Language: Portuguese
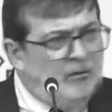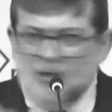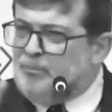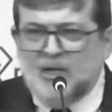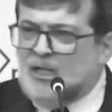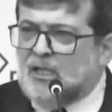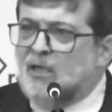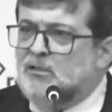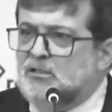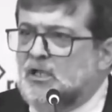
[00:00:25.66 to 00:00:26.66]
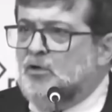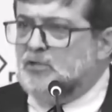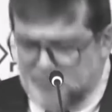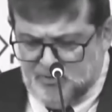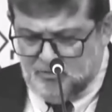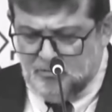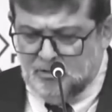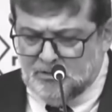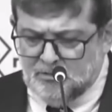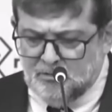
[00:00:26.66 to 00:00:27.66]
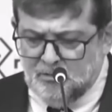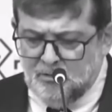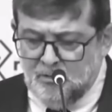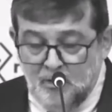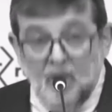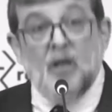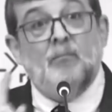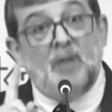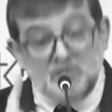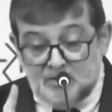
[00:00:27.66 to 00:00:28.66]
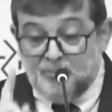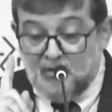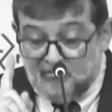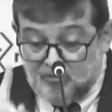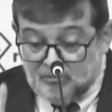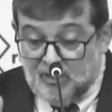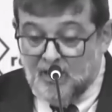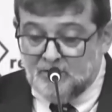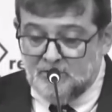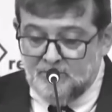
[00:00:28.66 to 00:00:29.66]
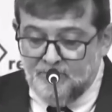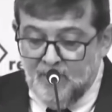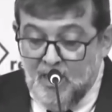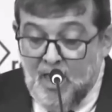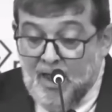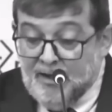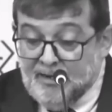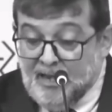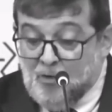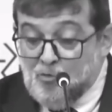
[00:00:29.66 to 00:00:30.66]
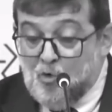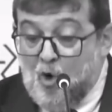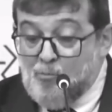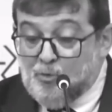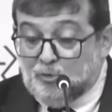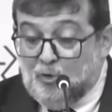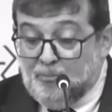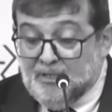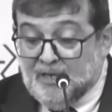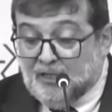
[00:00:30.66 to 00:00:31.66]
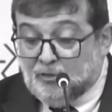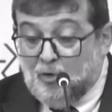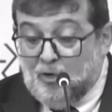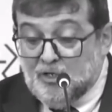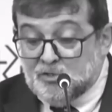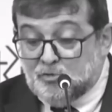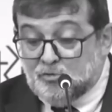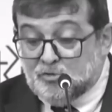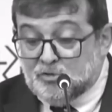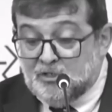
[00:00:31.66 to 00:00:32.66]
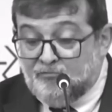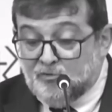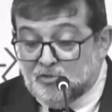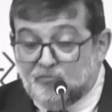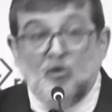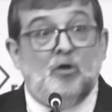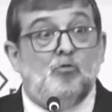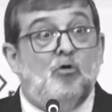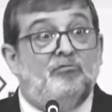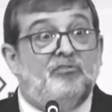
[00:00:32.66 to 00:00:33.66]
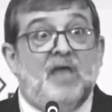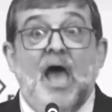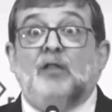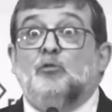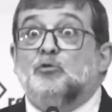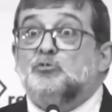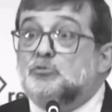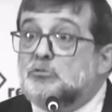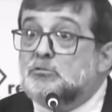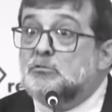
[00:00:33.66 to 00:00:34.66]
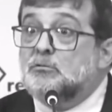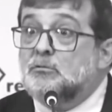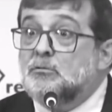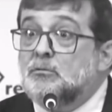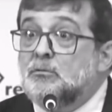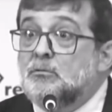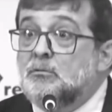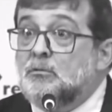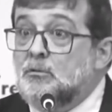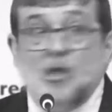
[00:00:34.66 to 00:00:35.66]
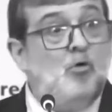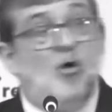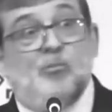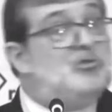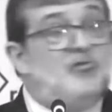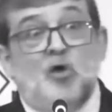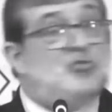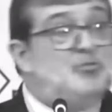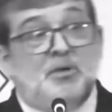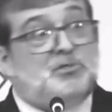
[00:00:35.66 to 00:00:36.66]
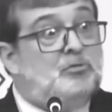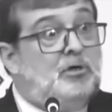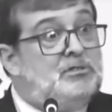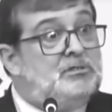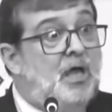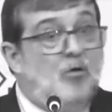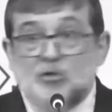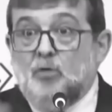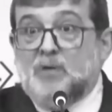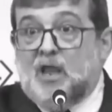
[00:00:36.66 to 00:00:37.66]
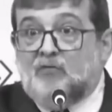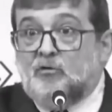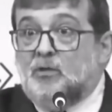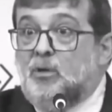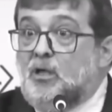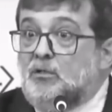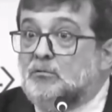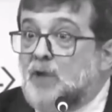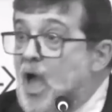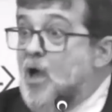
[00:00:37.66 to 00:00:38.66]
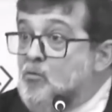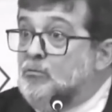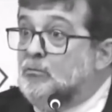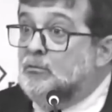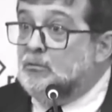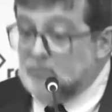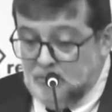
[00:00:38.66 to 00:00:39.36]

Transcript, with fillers: não para arrancar dinheiro das pessoas, mas de boa vontade não como dominadores dos que vos foram confiados, não como os falsos pastores de Israel que dominavam o rebanho, não.